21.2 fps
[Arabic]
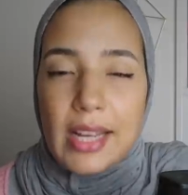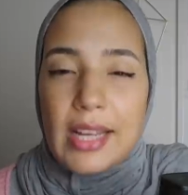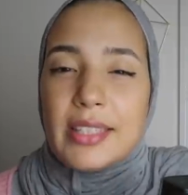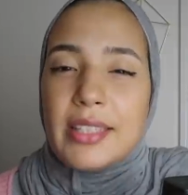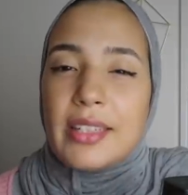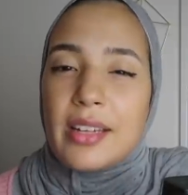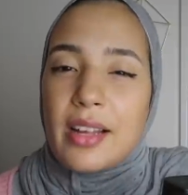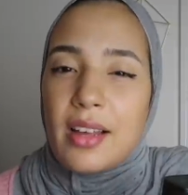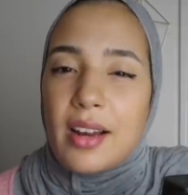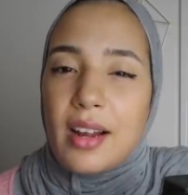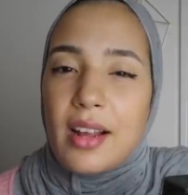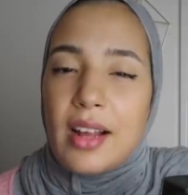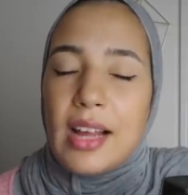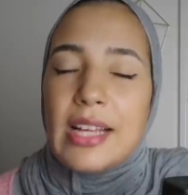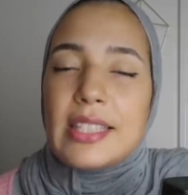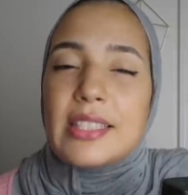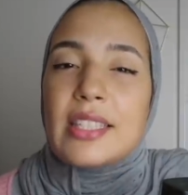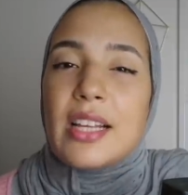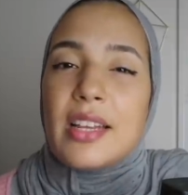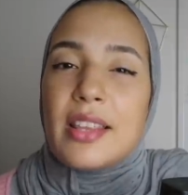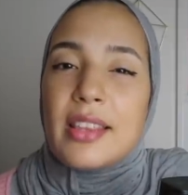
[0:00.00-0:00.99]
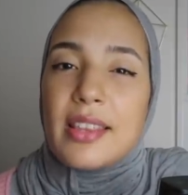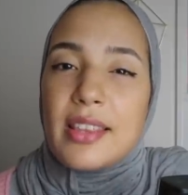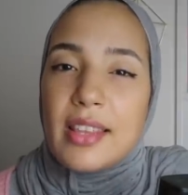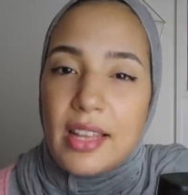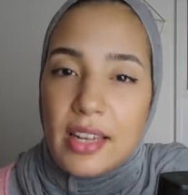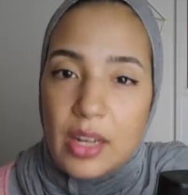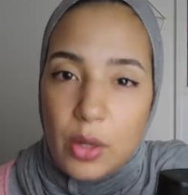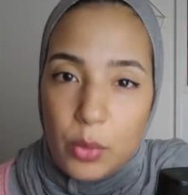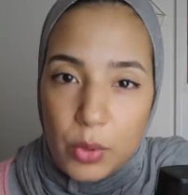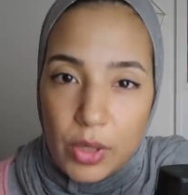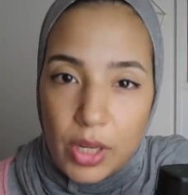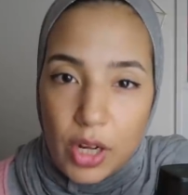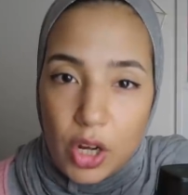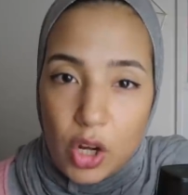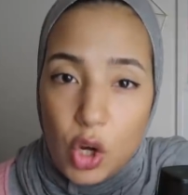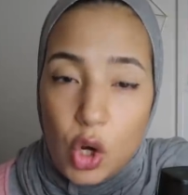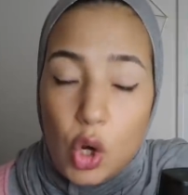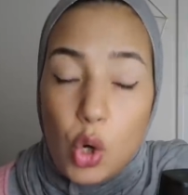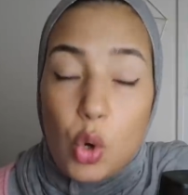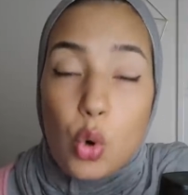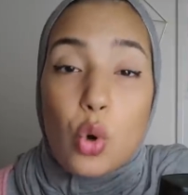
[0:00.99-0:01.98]
غادي نقرا حتى الثانويه
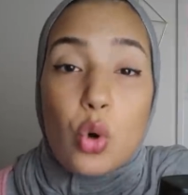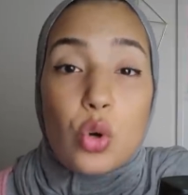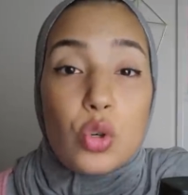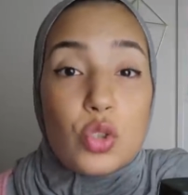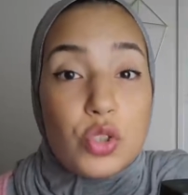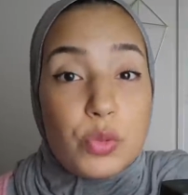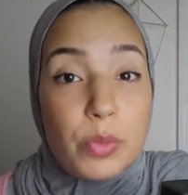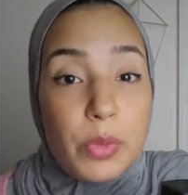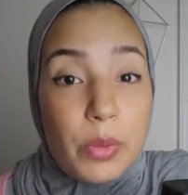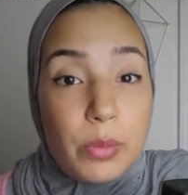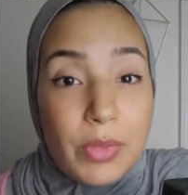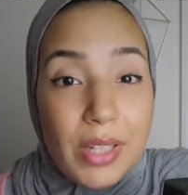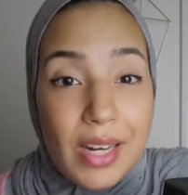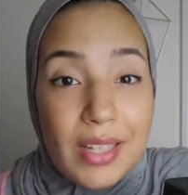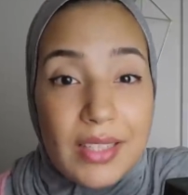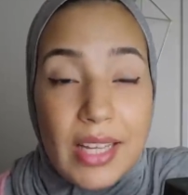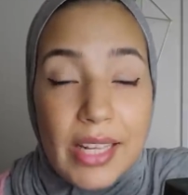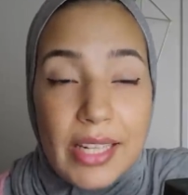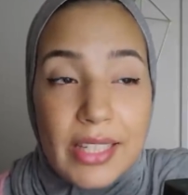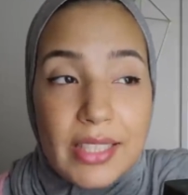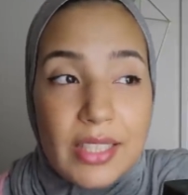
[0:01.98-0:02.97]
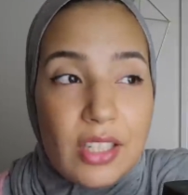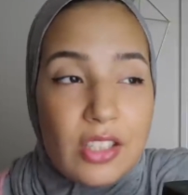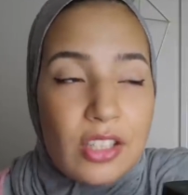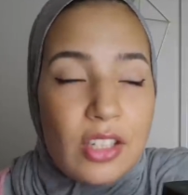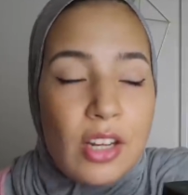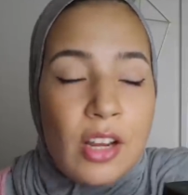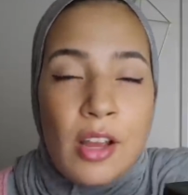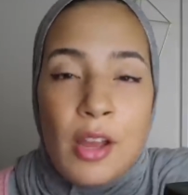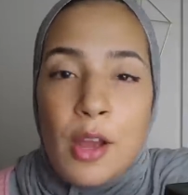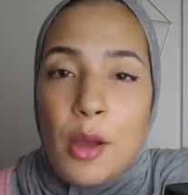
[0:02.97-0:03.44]
وخرجت من المدرسه حيتاش